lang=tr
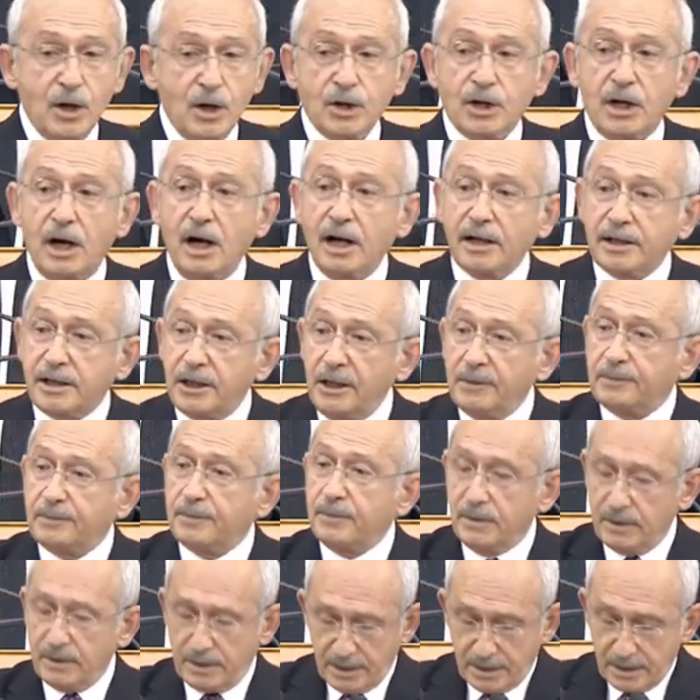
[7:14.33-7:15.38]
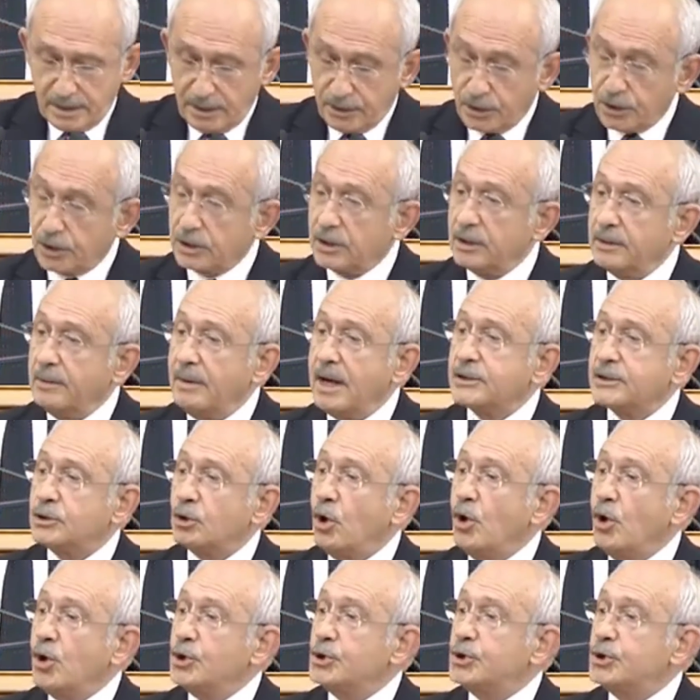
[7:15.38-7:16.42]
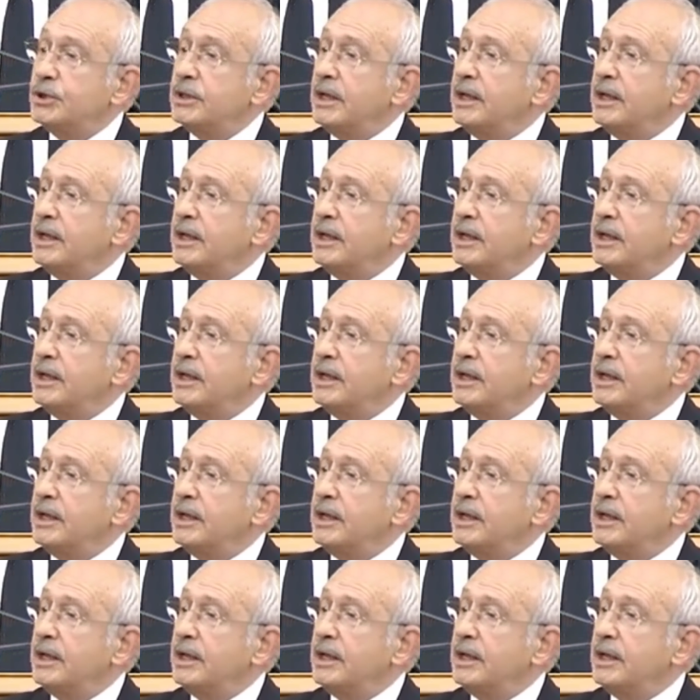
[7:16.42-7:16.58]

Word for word: Kalkıp Yılmaz Öz